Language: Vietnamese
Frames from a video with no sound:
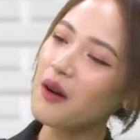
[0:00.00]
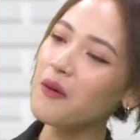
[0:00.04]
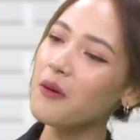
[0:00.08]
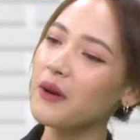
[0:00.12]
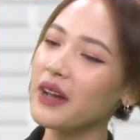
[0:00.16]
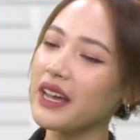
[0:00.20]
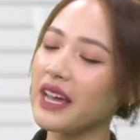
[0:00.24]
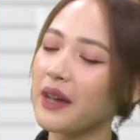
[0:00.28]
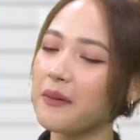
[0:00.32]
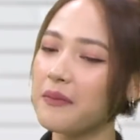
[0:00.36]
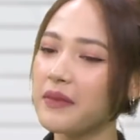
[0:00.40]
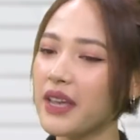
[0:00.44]
một cái
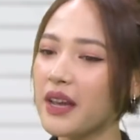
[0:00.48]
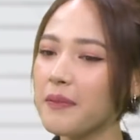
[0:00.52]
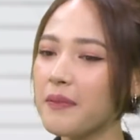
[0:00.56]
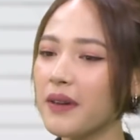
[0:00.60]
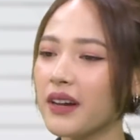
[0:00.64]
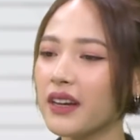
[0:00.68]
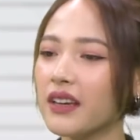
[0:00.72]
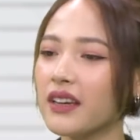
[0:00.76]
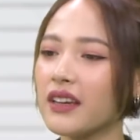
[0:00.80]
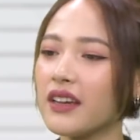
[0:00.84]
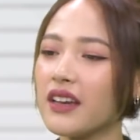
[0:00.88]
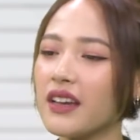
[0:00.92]
cảm giác mà
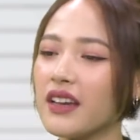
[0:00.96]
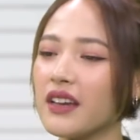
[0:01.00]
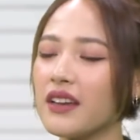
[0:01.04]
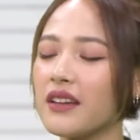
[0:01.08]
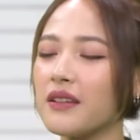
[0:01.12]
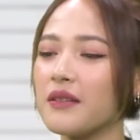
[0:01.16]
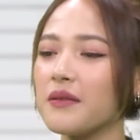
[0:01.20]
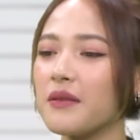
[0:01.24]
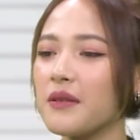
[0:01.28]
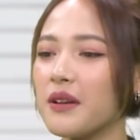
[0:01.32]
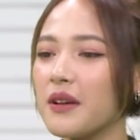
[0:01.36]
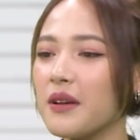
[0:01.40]

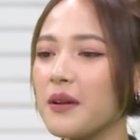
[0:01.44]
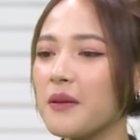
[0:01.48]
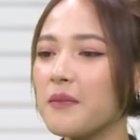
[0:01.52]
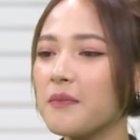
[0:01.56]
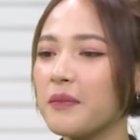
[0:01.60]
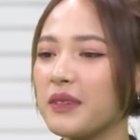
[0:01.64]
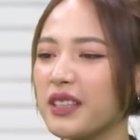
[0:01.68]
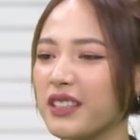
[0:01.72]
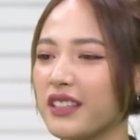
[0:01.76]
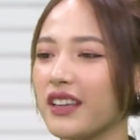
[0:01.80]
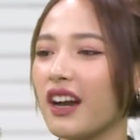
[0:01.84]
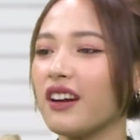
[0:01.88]
khi
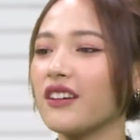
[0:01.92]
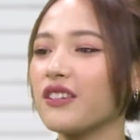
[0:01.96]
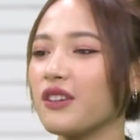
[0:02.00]
mình nhận